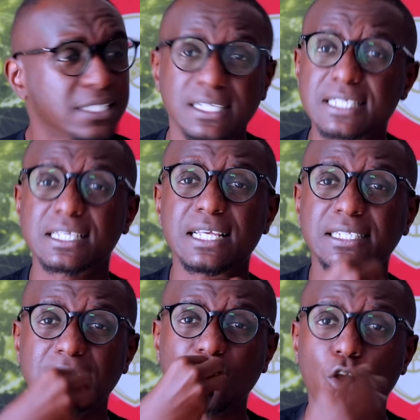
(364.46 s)
C'est d'essayer
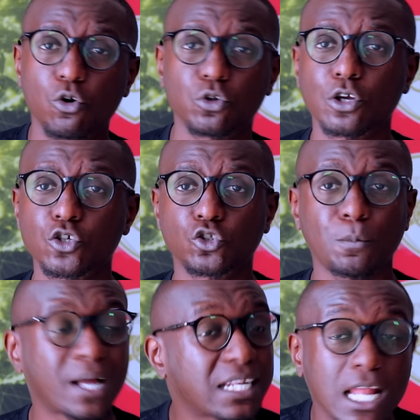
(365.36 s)
d'être encore dans ce
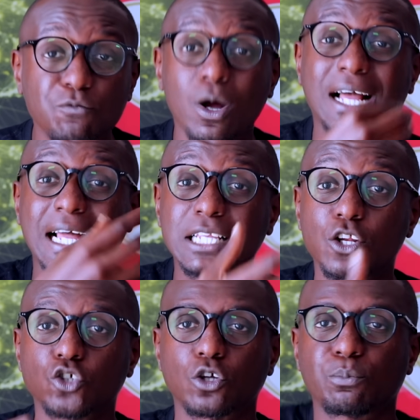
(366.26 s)
top 4-là, voire gagner
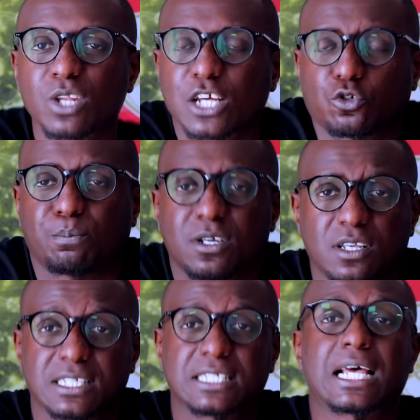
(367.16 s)
le championnat. Je pense
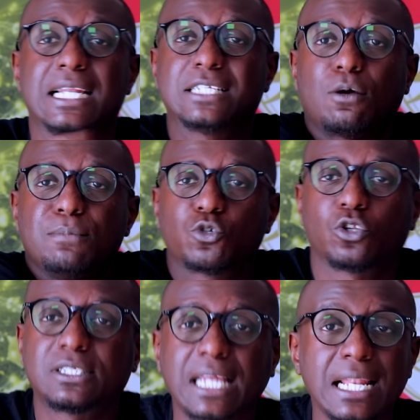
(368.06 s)
que c'est ça, les ambitions
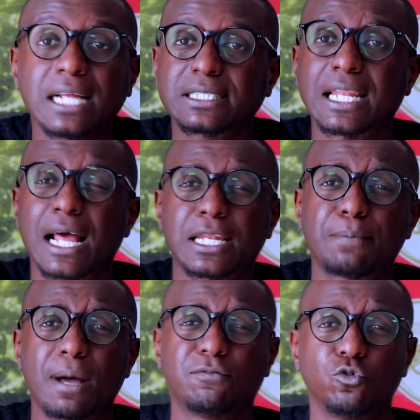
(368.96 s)
de Tenag. Tenag n'est
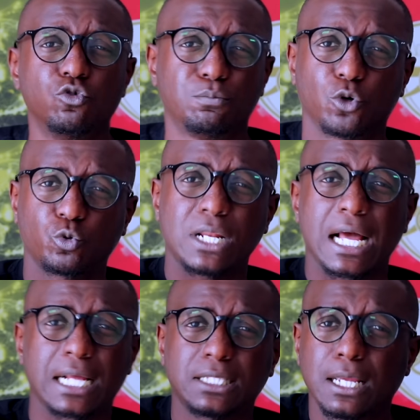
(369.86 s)
pas venu pour jouer la
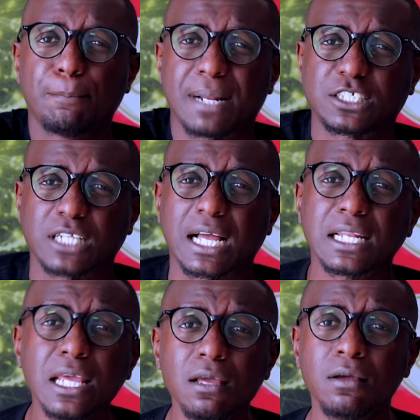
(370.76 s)
quatrième place chaque
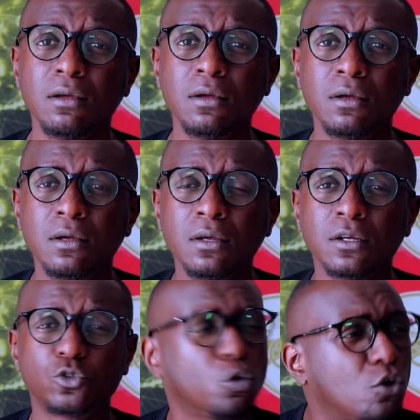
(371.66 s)
année.
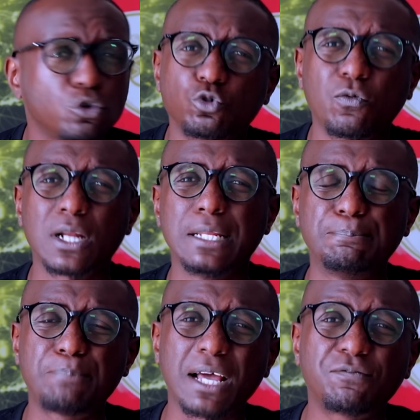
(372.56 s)
Donc, quand tu vois les
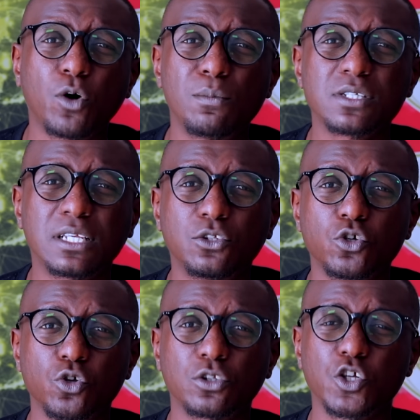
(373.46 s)
performances qu'il te
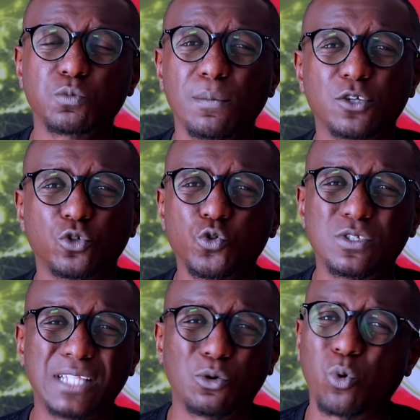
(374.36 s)
sort en ce moment, tu es
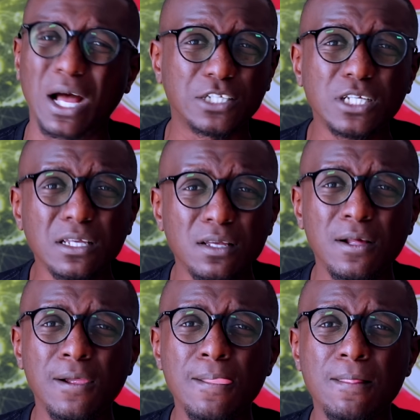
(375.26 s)
juste découragé.
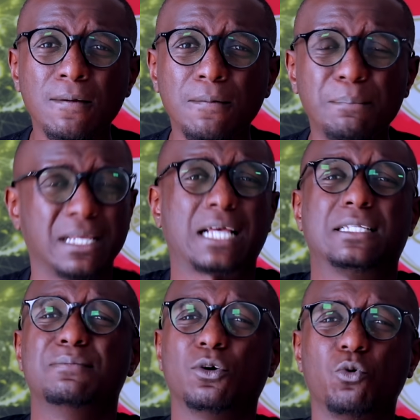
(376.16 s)
Mais
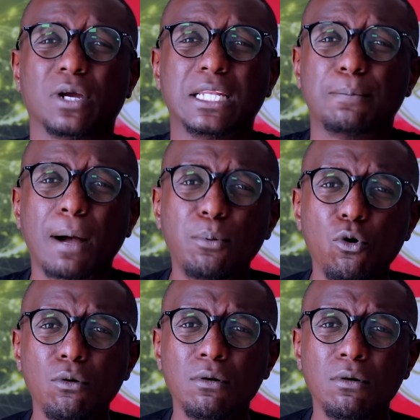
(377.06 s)
Casemiro, il n'est pas bon.